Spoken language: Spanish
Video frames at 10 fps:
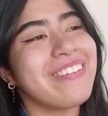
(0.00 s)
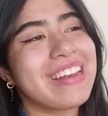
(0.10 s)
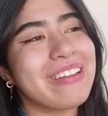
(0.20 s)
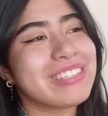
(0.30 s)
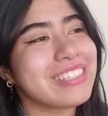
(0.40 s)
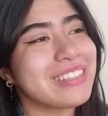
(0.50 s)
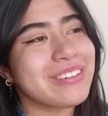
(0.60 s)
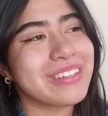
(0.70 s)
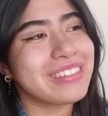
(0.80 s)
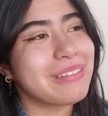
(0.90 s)
verlo así
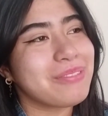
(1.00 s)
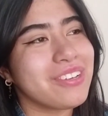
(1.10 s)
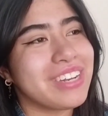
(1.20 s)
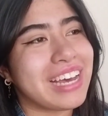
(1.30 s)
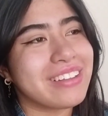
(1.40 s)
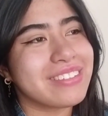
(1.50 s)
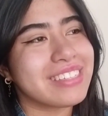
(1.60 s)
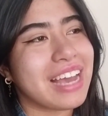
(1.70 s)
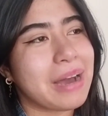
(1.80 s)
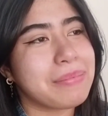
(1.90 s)
todo decepcionado, o
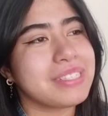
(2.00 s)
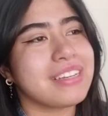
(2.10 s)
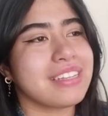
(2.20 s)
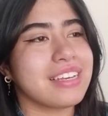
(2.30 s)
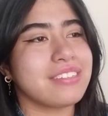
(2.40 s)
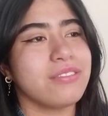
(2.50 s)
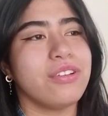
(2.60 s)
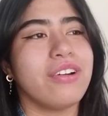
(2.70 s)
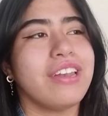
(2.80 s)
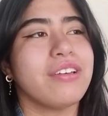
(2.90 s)
sea, a pesar de que se
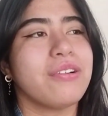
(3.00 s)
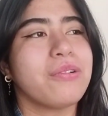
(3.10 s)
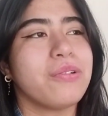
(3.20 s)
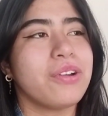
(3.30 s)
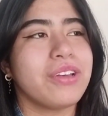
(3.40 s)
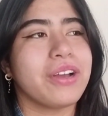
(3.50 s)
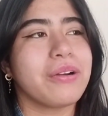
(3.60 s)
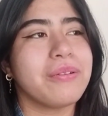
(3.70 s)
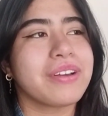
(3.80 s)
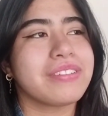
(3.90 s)
unió al lado oscuro y es
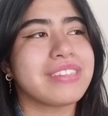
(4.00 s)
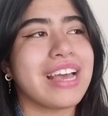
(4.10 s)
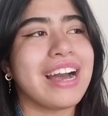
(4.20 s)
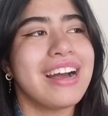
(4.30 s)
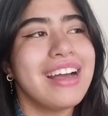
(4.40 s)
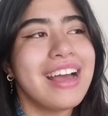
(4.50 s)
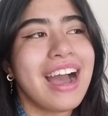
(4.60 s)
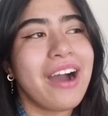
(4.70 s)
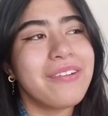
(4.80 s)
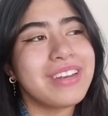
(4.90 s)
como que, o sea,
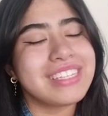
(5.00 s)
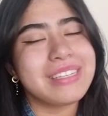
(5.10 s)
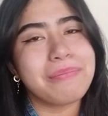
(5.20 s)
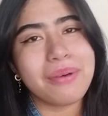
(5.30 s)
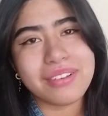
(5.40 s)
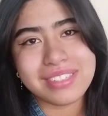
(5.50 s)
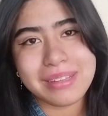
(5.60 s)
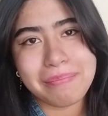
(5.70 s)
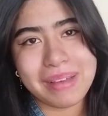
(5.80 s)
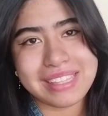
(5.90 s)
aún así puedo
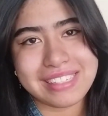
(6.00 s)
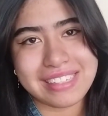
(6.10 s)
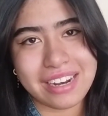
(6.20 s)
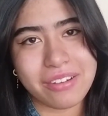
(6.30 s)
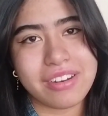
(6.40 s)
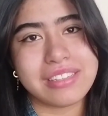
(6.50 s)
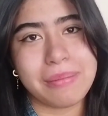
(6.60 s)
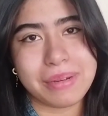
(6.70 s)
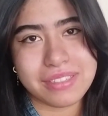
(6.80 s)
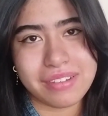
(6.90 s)
simpatizar con
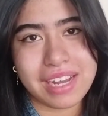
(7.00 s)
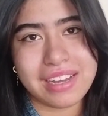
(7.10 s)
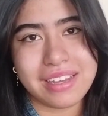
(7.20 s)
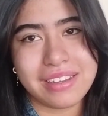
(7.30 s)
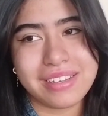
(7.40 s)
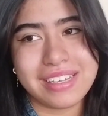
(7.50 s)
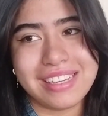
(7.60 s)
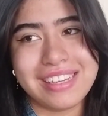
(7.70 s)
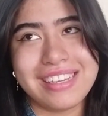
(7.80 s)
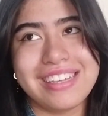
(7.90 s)
ese personaje
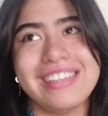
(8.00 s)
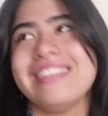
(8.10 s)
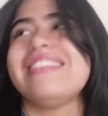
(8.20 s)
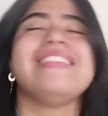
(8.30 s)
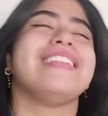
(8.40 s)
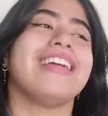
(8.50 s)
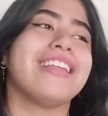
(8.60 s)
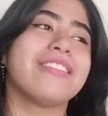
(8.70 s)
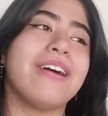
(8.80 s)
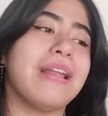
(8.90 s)
y
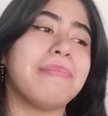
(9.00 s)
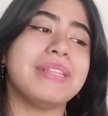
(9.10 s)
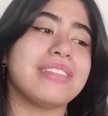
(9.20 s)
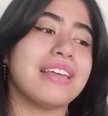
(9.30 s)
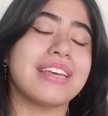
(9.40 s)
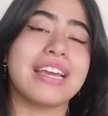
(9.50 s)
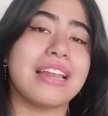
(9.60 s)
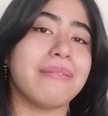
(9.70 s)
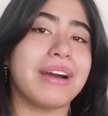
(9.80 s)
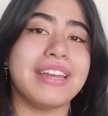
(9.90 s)
tiene toda la pinta de que
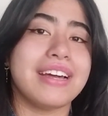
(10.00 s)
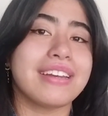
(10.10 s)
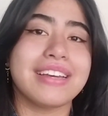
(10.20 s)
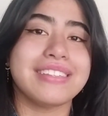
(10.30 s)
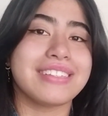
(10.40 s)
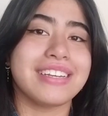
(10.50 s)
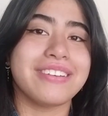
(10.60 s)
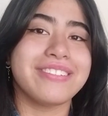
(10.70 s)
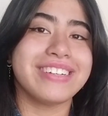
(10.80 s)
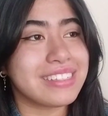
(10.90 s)
él va a ganar, en
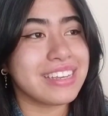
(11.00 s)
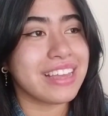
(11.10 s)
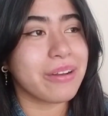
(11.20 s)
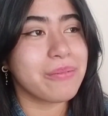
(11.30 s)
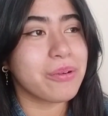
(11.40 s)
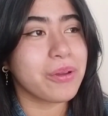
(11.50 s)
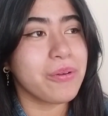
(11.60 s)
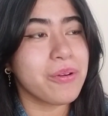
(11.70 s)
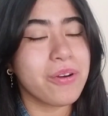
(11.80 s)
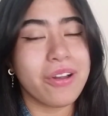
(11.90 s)
serio, sería como que
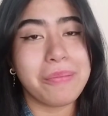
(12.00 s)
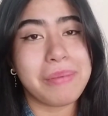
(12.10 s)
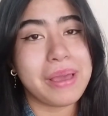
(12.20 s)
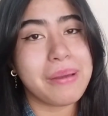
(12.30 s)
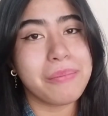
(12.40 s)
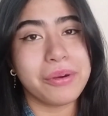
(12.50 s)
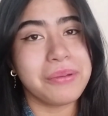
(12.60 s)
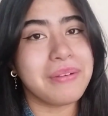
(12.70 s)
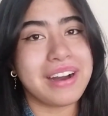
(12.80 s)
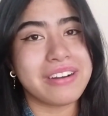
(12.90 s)
un golpe
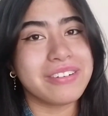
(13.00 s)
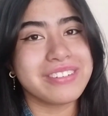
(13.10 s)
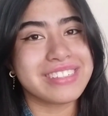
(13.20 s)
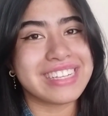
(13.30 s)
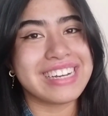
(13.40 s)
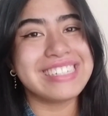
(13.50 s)
muy bajo, o sea,